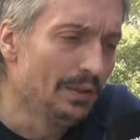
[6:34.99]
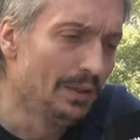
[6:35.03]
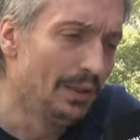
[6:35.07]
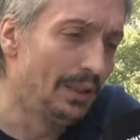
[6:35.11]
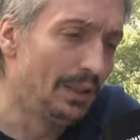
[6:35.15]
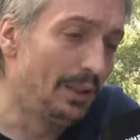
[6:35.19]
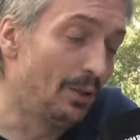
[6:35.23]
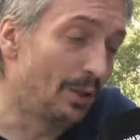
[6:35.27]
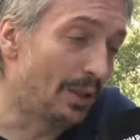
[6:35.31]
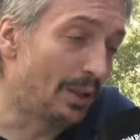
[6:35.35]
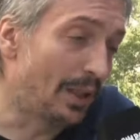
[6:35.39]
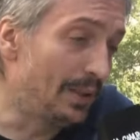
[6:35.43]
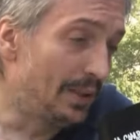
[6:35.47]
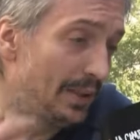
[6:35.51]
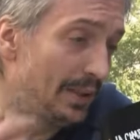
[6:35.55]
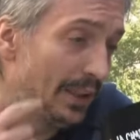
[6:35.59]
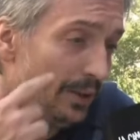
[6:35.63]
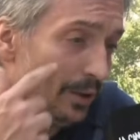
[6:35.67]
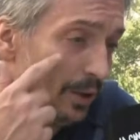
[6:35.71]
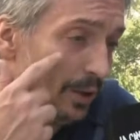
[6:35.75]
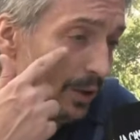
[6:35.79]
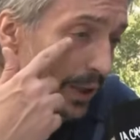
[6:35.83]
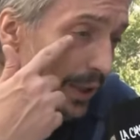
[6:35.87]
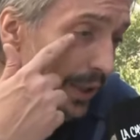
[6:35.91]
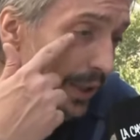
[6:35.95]
Y lo que
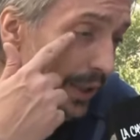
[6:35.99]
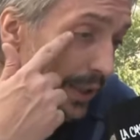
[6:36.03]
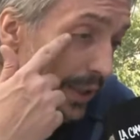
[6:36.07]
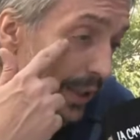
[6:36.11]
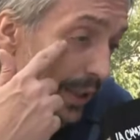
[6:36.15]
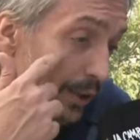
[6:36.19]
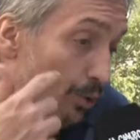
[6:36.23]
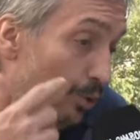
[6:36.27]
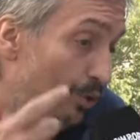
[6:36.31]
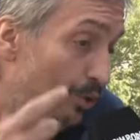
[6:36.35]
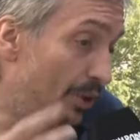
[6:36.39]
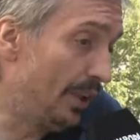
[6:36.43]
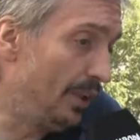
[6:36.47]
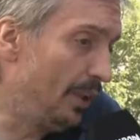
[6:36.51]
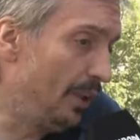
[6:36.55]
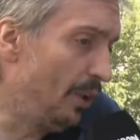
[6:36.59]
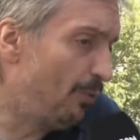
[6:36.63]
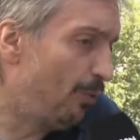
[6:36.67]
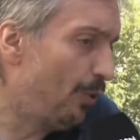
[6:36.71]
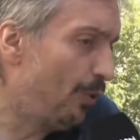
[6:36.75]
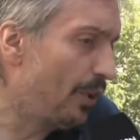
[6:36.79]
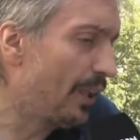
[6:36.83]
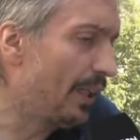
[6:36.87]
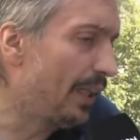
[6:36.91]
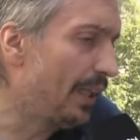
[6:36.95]
entiendo que sucedió
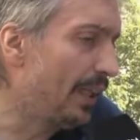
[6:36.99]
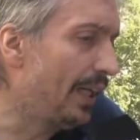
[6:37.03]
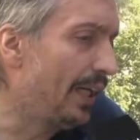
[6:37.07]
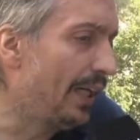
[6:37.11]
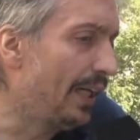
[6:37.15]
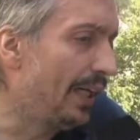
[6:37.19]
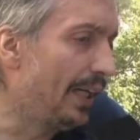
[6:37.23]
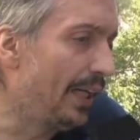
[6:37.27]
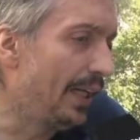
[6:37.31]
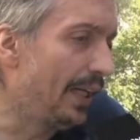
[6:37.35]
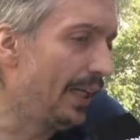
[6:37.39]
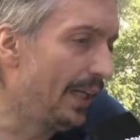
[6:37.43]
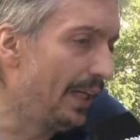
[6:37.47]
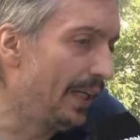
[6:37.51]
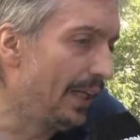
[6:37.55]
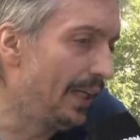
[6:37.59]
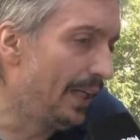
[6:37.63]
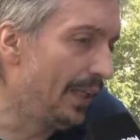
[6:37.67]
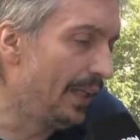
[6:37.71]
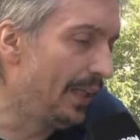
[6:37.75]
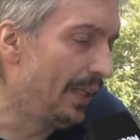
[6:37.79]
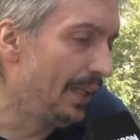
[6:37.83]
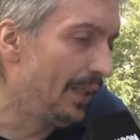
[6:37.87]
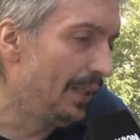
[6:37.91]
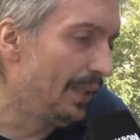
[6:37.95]
fue
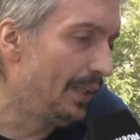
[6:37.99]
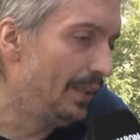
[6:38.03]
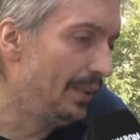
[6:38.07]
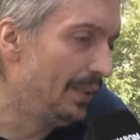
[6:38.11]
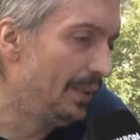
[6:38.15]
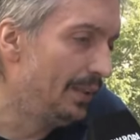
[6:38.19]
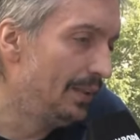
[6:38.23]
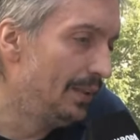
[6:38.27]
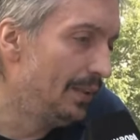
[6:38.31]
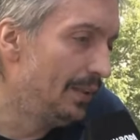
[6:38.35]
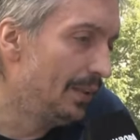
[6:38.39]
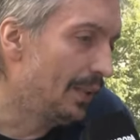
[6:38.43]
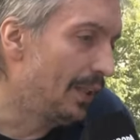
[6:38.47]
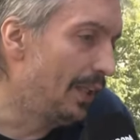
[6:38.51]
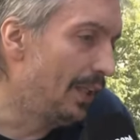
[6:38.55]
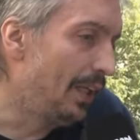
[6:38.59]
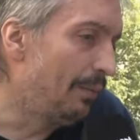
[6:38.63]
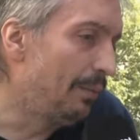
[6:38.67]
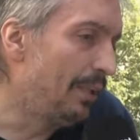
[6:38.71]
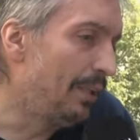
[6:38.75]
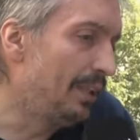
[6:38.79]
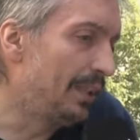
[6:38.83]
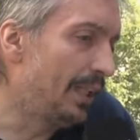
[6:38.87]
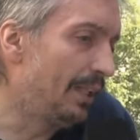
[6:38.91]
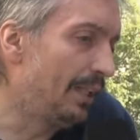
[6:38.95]
que que
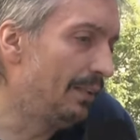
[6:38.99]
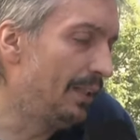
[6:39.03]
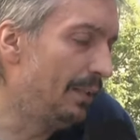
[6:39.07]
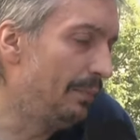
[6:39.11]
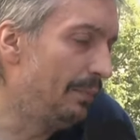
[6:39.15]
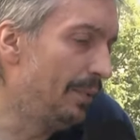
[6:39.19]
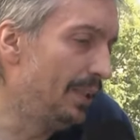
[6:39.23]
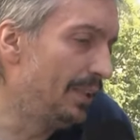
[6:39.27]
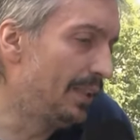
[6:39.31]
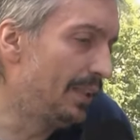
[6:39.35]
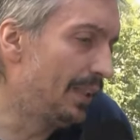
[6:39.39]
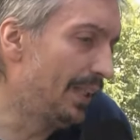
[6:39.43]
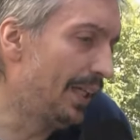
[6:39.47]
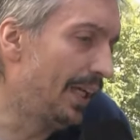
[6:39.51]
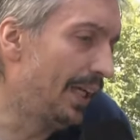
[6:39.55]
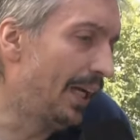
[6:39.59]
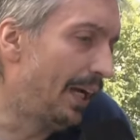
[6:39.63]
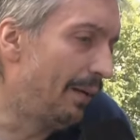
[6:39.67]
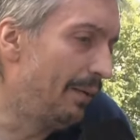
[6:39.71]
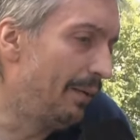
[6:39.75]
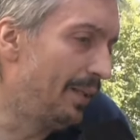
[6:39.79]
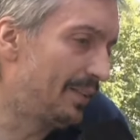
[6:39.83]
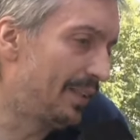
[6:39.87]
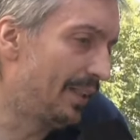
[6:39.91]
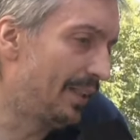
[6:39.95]
lamentablemente a veces